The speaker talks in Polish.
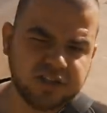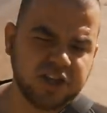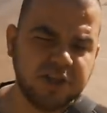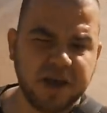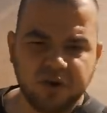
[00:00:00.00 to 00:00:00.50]
i
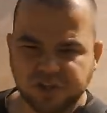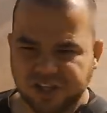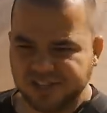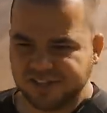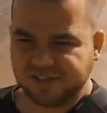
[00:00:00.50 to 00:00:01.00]
się nie miało
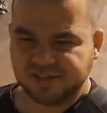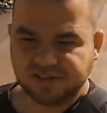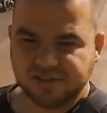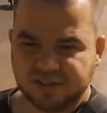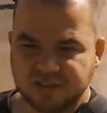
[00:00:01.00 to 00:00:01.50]
nic,
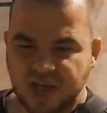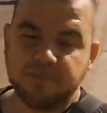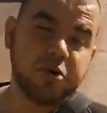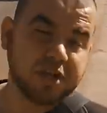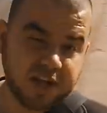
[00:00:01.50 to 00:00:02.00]
a
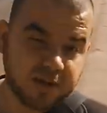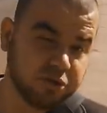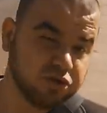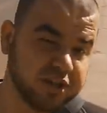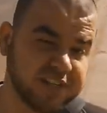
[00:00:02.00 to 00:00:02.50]
były takie
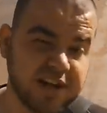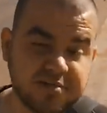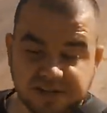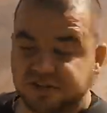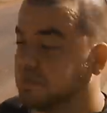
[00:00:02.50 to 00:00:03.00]
podróże
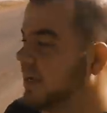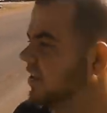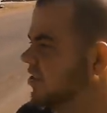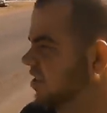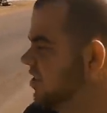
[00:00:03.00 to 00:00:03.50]
zanim zacząłem
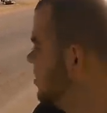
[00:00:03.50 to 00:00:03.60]
kręcić?